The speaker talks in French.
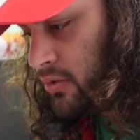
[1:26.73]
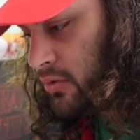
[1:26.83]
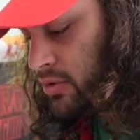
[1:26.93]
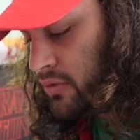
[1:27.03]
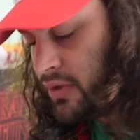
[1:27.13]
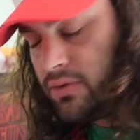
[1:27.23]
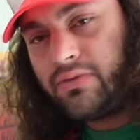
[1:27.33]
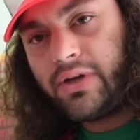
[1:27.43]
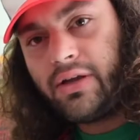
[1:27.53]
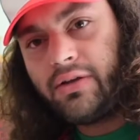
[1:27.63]
Ouais, je viens
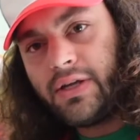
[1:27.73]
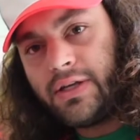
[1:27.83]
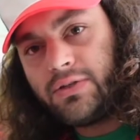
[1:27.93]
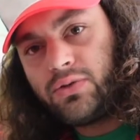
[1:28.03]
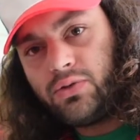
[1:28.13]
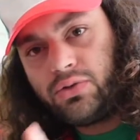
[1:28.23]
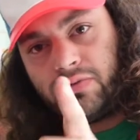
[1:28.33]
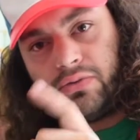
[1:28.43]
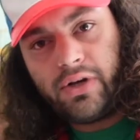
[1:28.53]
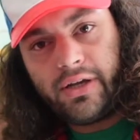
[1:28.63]
d'ouvrir, et ce que je
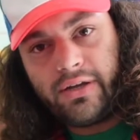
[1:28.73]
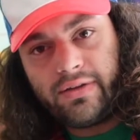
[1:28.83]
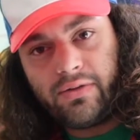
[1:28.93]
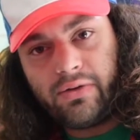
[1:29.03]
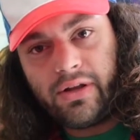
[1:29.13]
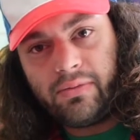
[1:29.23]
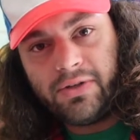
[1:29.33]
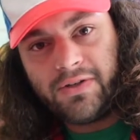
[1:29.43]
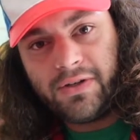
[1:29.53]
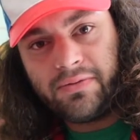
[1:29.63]
vois est incroyable
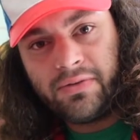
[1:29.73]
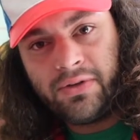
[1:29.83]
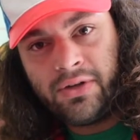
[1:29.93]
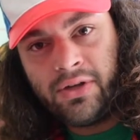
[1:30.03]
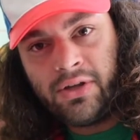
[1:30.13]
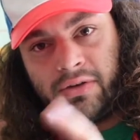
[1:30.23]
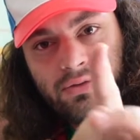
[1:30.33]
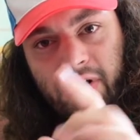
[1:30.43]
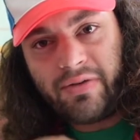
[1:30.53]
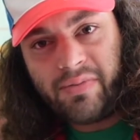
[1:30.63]
déjà.
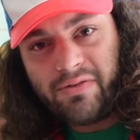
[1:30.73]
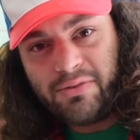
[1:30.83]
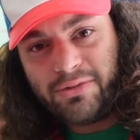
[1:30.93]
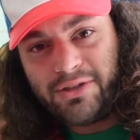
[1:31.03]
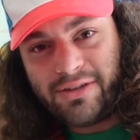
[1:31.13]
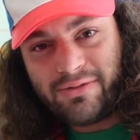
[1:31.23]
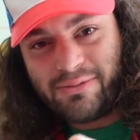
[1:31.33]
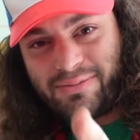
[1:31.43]
Vous ne l'avez pas vu, moi je l'ai vu.